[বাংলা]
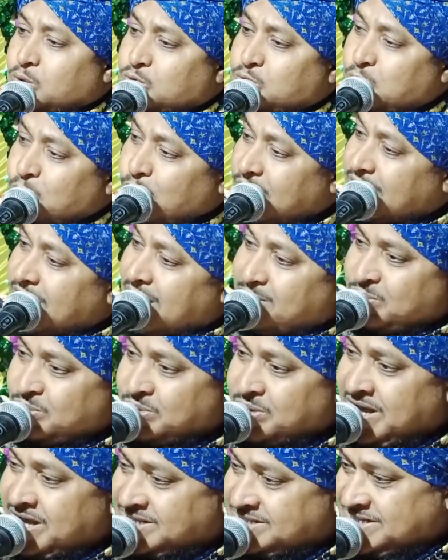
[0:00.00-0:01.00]
রসুল
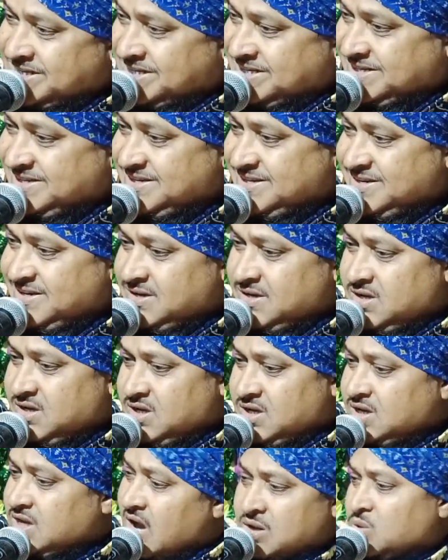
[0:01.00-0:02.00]
কেমন কেমন আছে
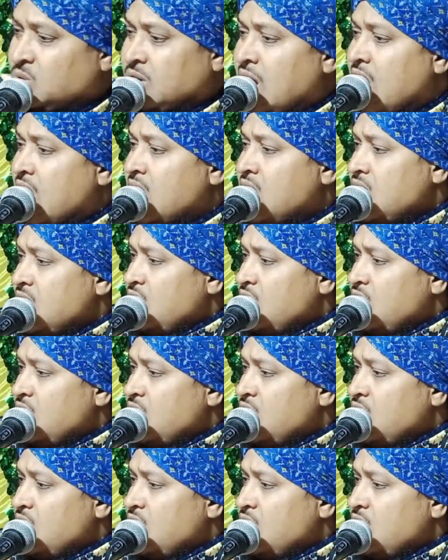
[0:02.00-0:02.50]
কেননা